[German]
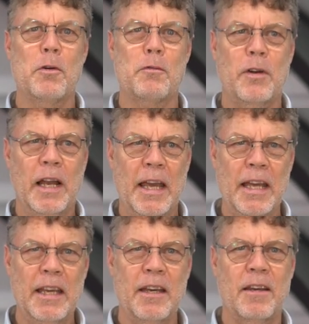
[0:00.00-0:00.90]
auf
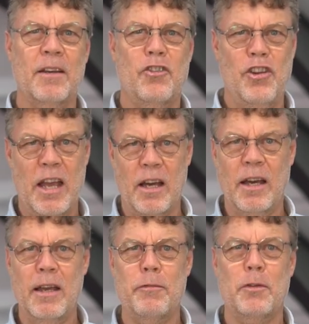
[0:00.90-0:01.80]
Gelenk, die
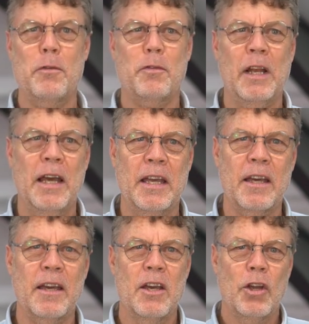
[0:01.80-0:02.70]
Scherkräfte auf Gelenk,